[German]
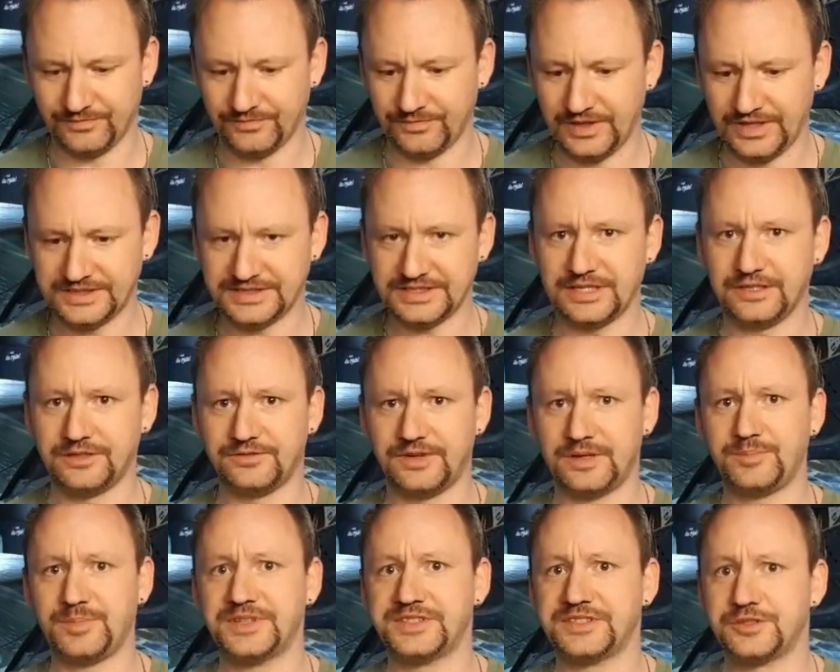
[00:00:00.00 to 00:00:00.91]
Wie gesagt, da
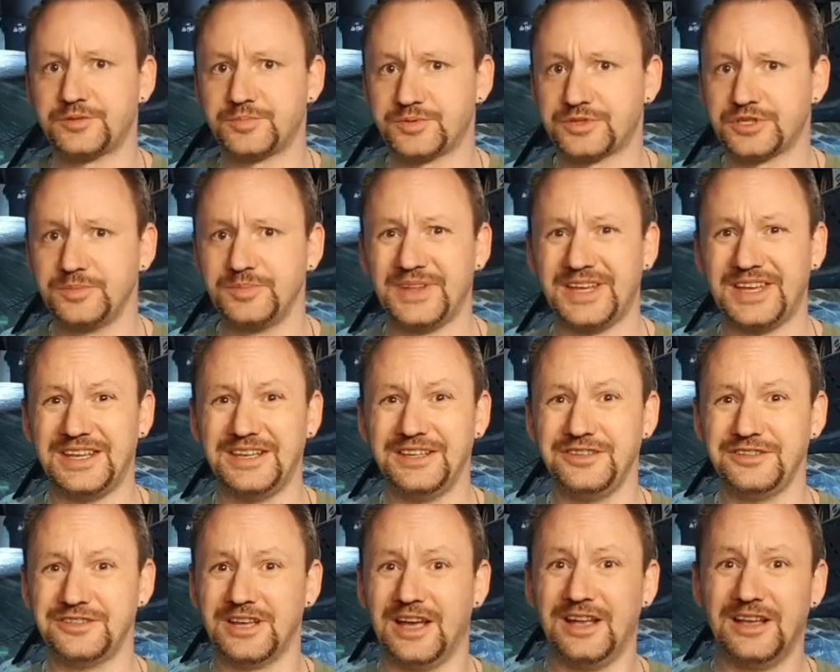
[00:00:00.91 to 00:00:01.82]
wird man sich bestimmt
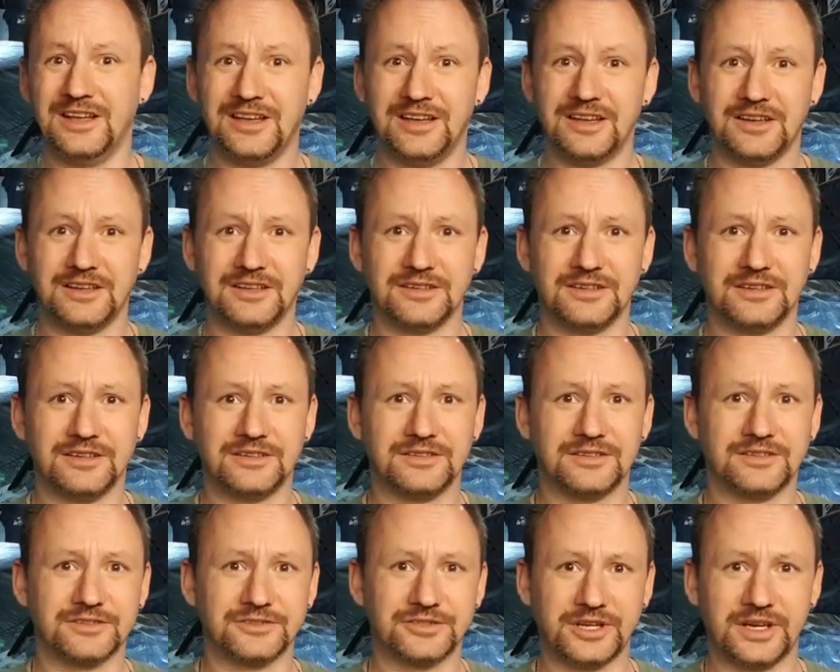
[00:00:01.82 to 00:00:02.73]
ähnlich
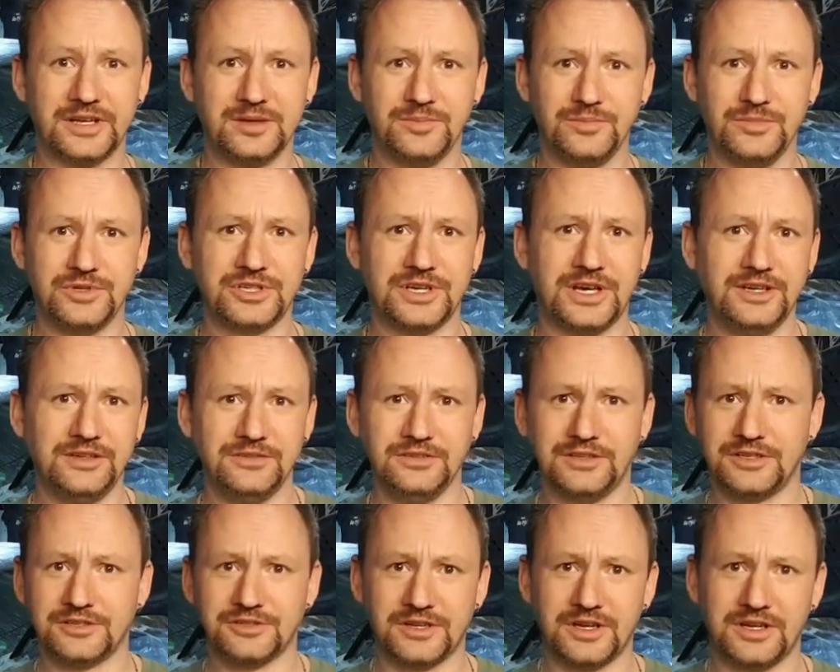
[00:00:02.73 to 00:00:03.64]
schreib mich an
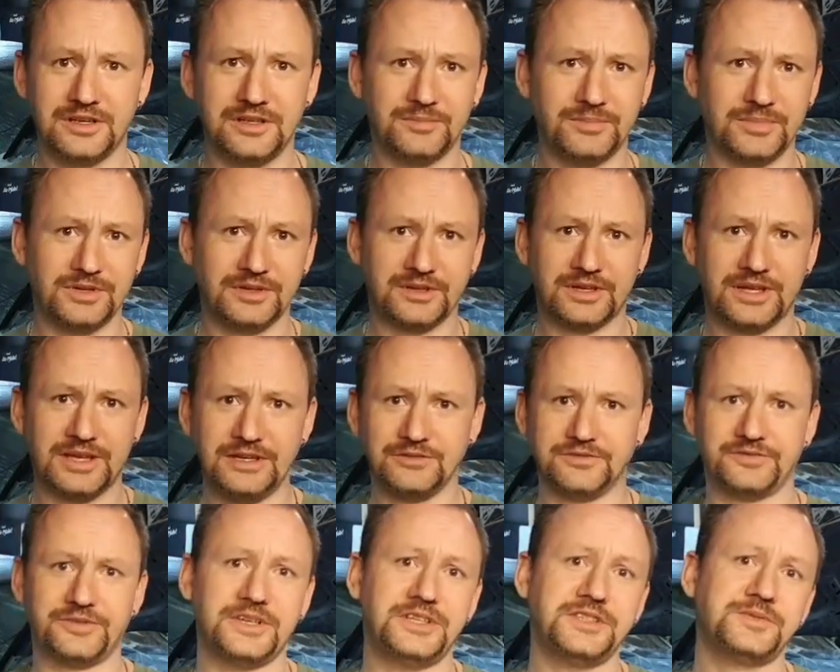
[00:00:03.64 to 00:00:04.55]
oder schreib, äh, geh
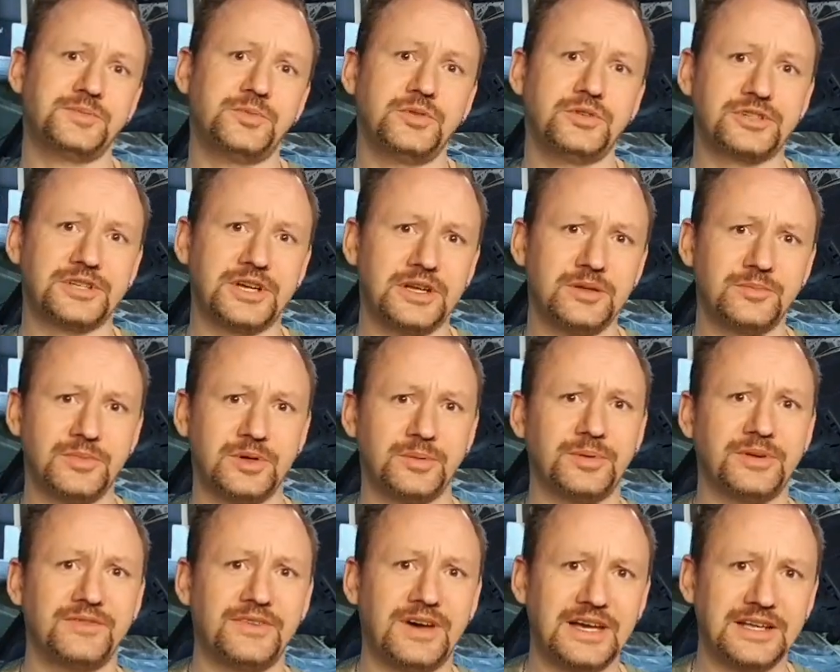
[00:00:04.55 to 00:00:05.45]
auf Facebook, schreib mal
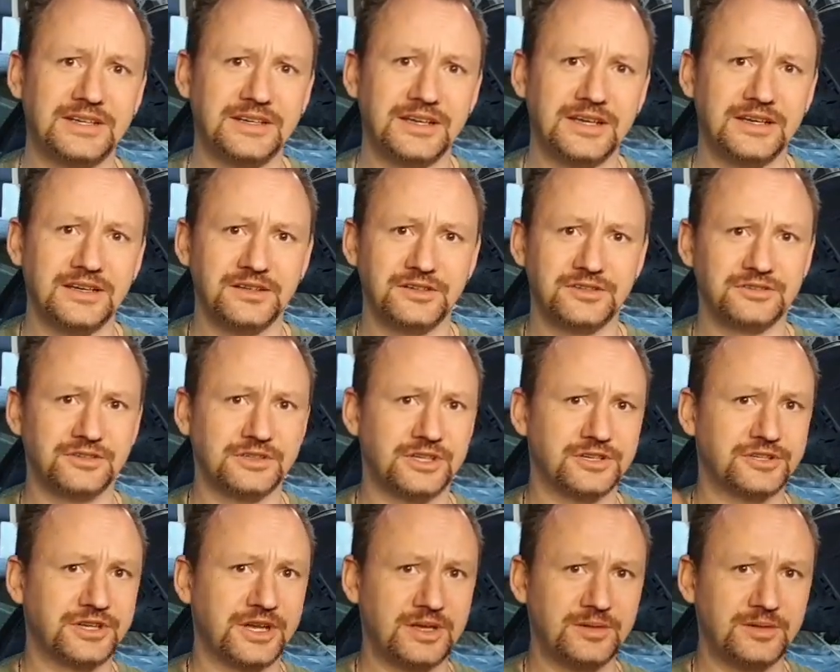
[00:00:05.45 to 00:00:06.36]
Privatnachricht
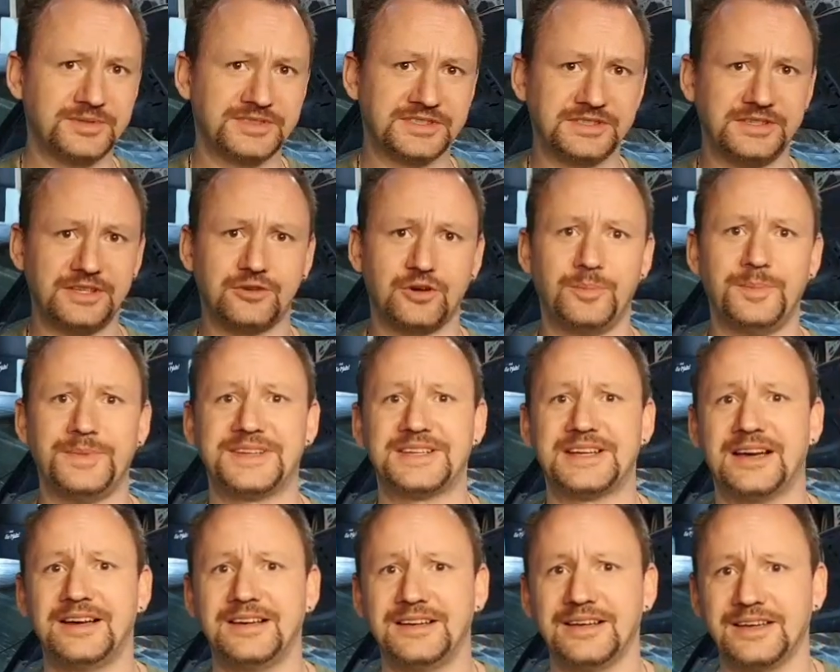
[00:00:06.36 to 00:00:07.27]
oder schreib es in die
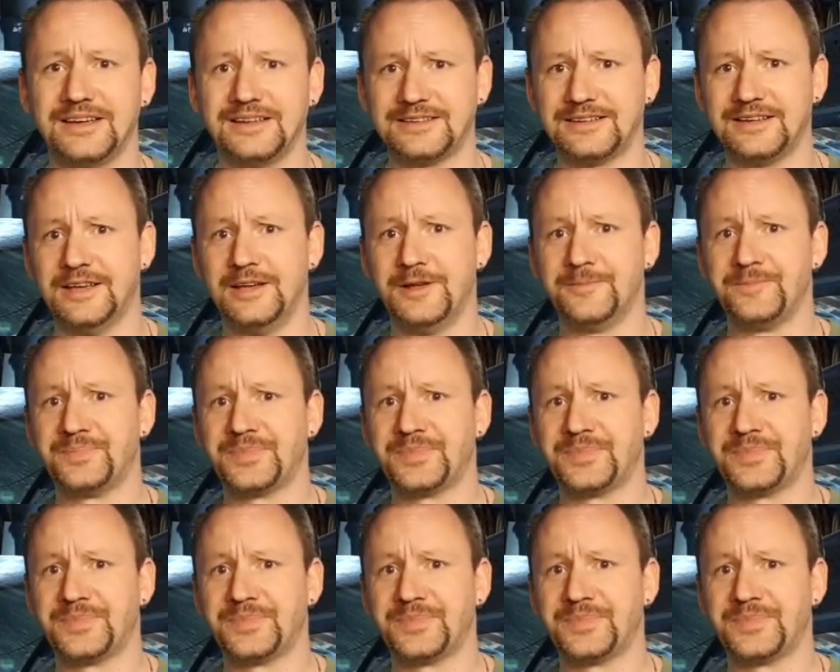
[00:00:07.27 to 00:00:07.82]
Kommentare drin.